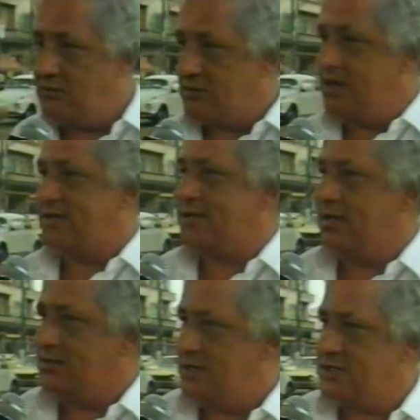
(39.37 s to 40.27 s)
não queria
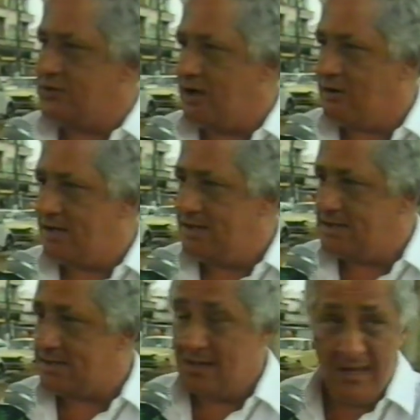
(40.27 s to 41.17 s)
sair dirigir um negócio
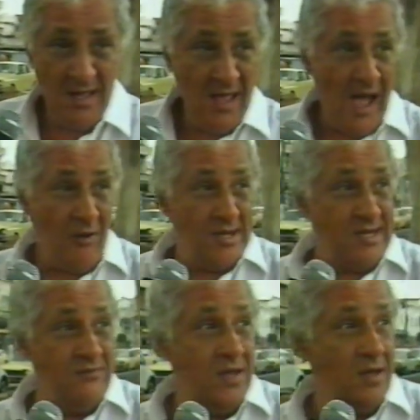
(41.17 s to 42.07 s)
desse. Agora
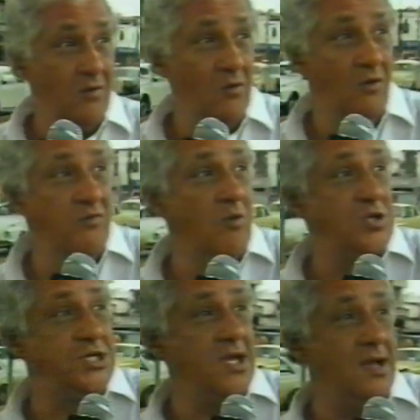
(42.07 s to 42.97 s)
você vê, houve um
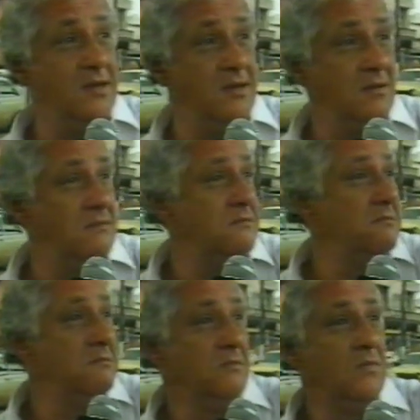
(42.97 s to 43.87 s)
motinho aí,
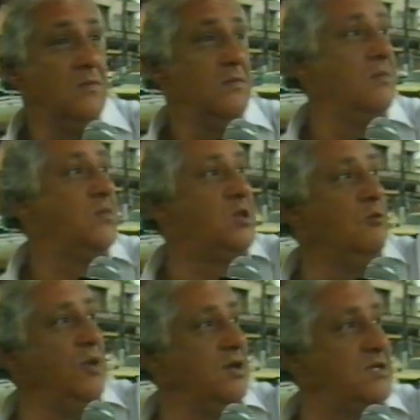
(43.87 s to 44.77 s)
subiram